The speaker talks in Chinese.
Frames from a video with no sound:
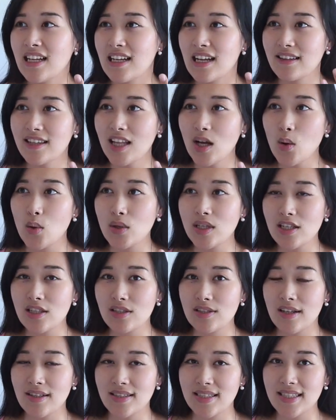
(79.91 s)
然后当我意
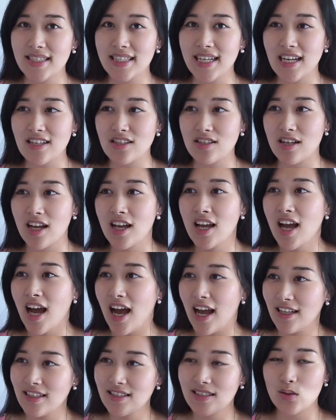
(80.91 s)
识到自己开始
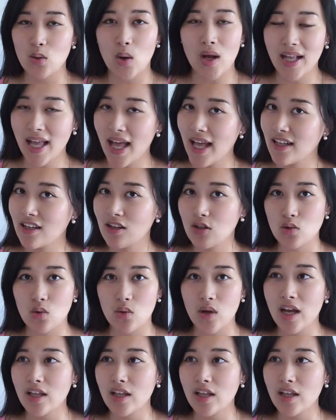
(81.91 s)
很喜欢看各种